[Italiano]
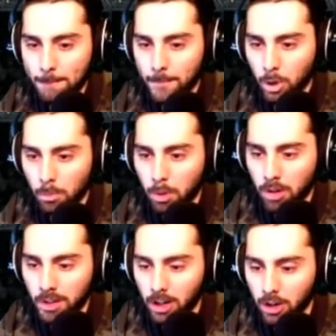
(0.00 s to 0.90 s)
Non può
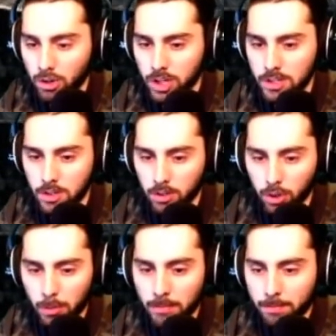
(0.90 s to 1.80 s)
avere logica,
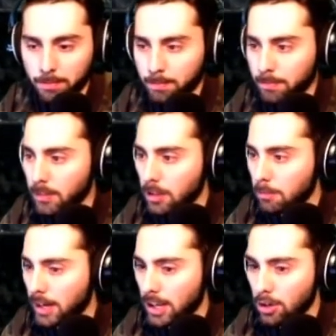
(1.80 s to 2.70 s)
secondo me.
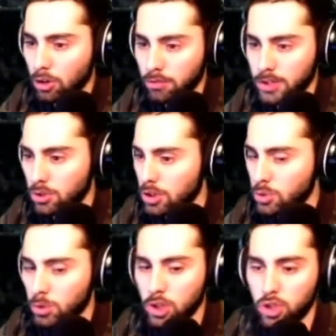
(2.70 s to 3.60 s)
Perché io non ho visto
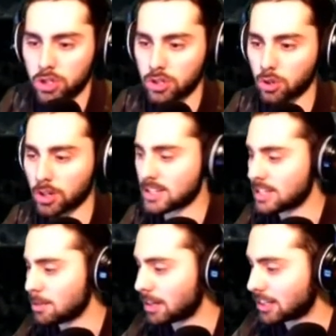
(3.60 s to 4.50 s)
nessuna incisione
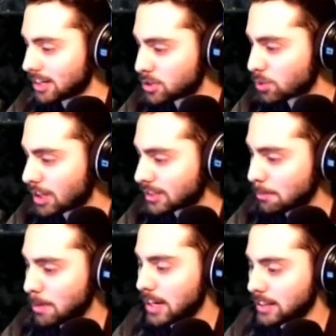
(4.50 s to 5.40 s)
simile da nessun'altra
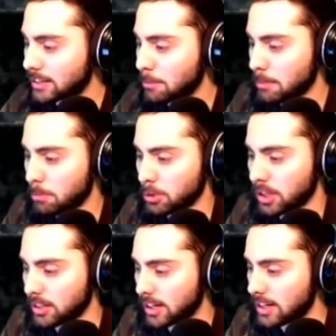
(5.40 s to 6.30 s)
parte per
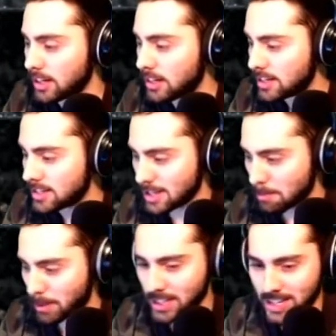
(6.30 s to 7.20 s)
poter dire
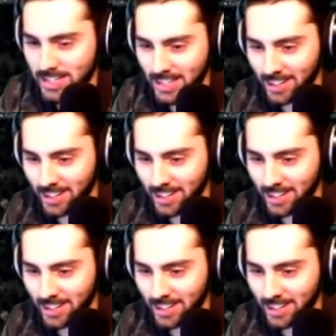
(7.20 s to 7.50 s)
sempre destra.